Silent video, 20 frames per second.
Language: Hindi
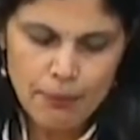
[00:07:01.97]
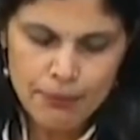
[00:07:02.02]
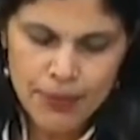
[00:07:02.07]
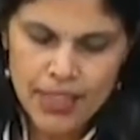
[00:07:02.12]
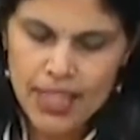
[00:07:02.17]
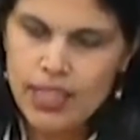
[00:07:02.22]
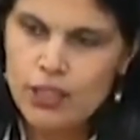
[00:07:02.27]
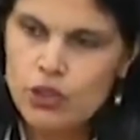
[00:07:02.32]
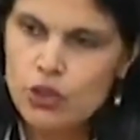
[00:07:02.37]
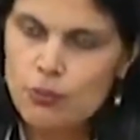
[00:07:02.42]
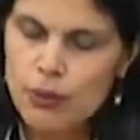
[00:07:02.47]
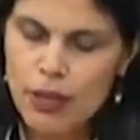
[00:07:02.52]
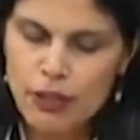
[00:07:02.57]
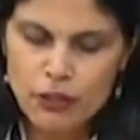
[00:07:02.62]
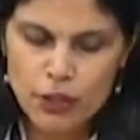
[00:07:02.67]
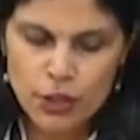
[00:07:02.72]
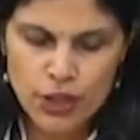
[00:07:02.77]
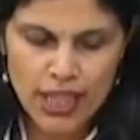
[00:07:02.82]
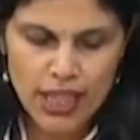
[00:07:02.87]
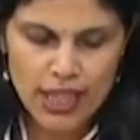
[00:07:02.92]
अपने
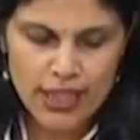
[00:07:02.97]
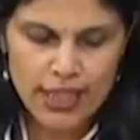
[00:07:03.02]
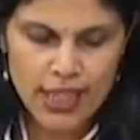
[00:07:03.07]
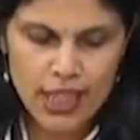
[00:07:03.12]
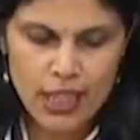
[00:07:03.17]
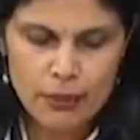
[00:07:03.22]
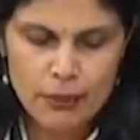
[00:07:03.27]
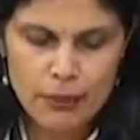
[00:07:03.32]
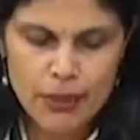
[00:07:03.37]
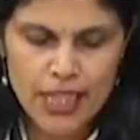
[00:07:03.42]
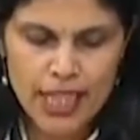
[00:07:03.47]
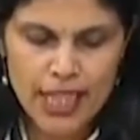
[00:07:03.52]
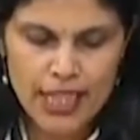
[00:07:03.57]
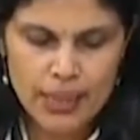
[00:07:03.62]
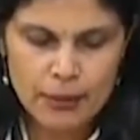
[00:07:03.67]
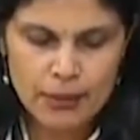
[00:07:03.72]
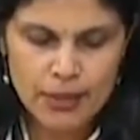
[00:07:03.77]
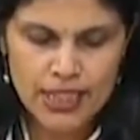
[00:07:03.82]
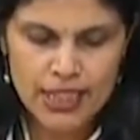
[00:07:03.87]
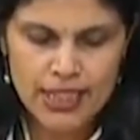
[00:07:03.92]
अनुभवों के आधार पर
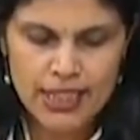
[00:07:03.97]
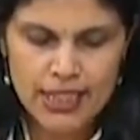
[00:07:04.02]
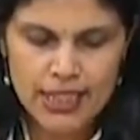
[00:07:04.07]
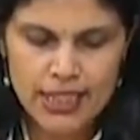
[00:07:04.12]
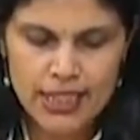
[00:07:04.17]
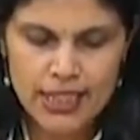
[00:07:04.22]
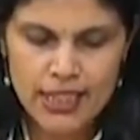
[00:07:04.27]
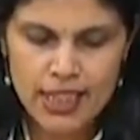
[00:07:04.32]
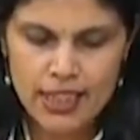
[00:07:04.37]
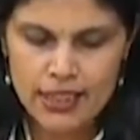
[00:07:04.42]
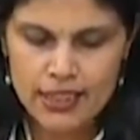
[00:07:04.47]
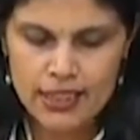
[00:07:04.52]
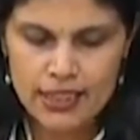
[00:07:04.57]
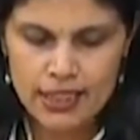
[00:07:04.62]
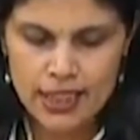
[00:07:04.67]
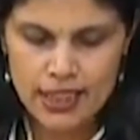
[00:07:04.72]
आईएमसीटी ने राज्य